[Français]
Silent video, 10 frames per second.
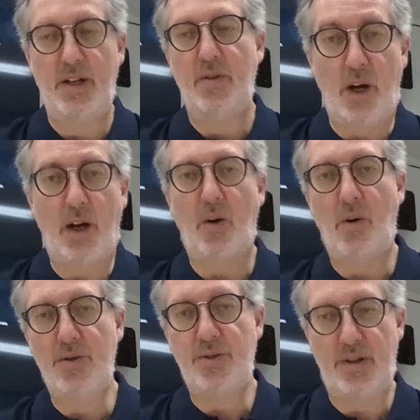voire
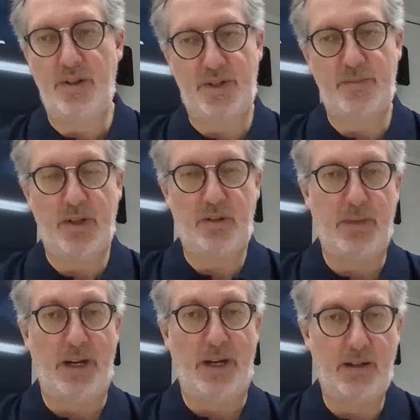11 lancements
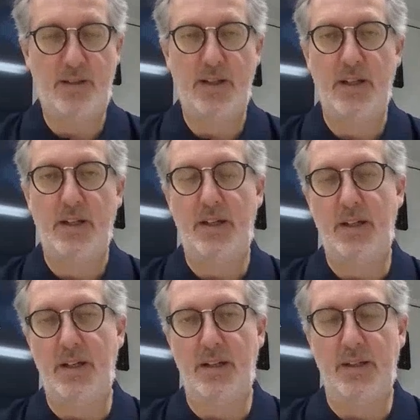par an,
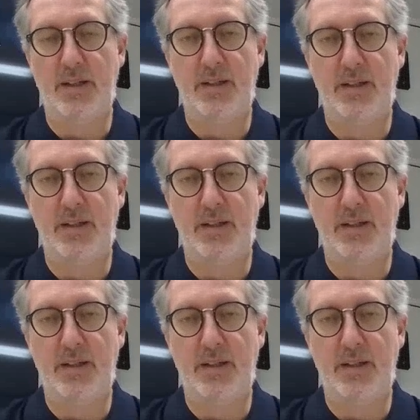euh,